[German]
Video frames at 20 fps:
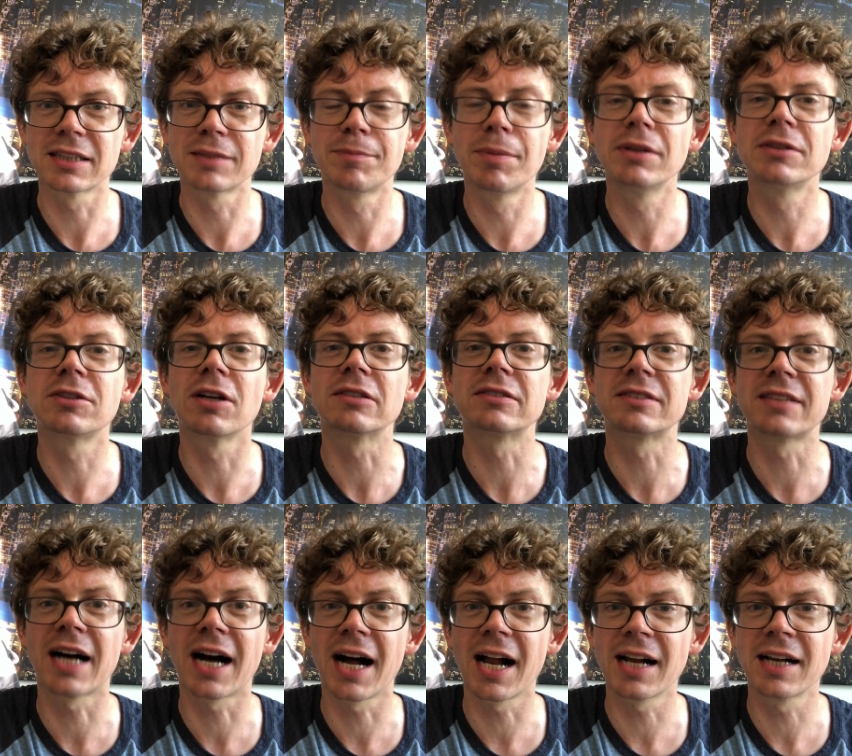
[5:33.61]
Ich bin
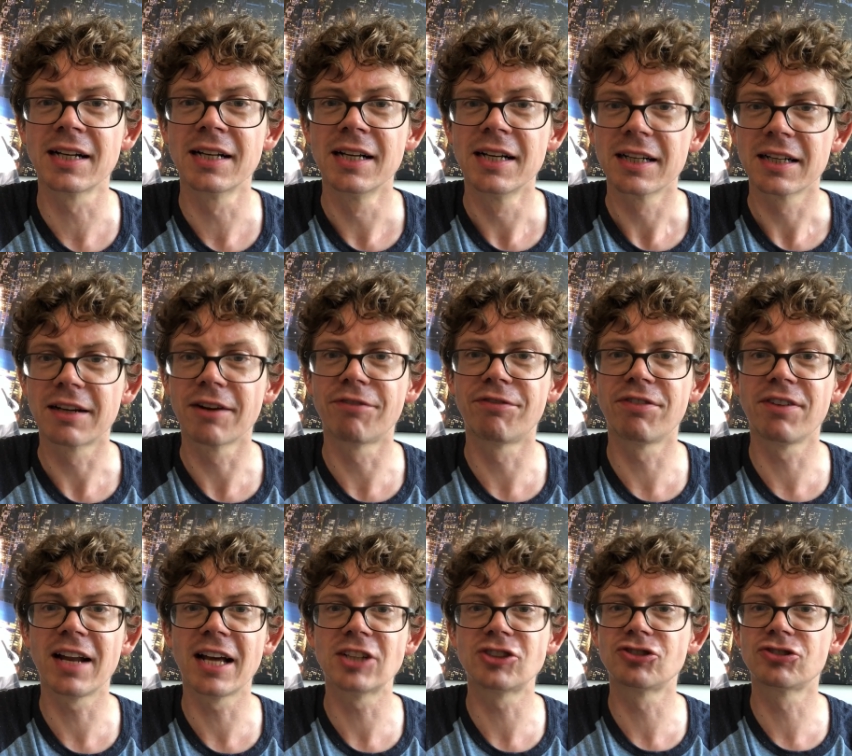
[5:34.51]
total
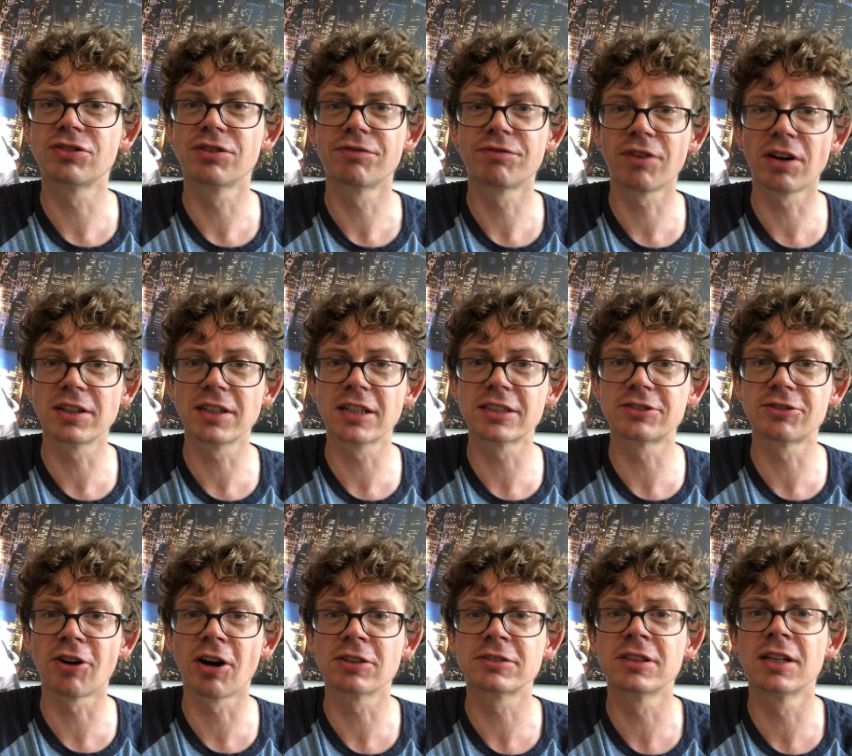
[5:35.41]
geflasht von der
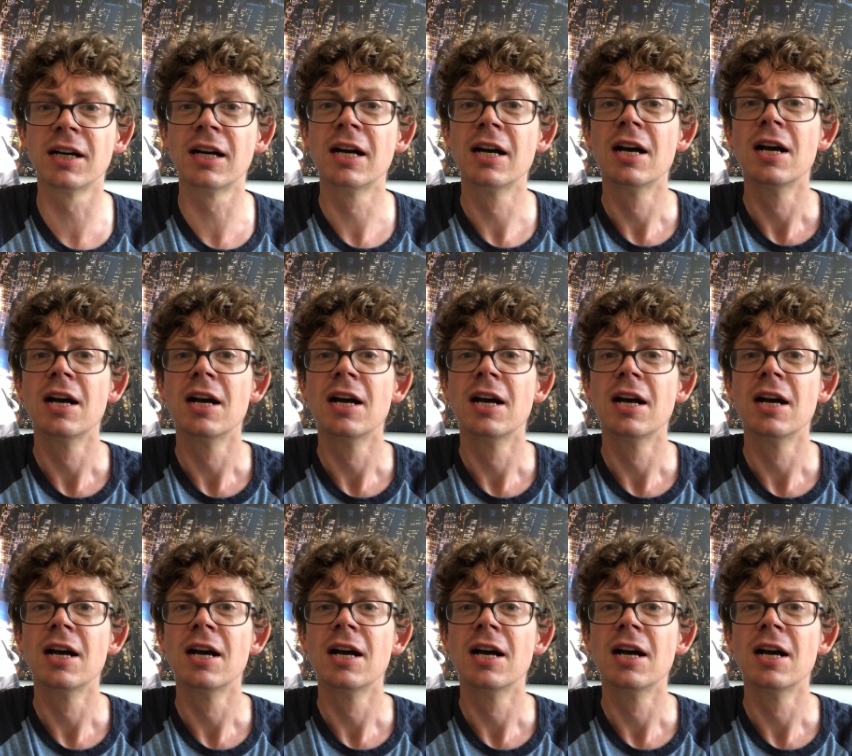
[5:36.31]
Sorte.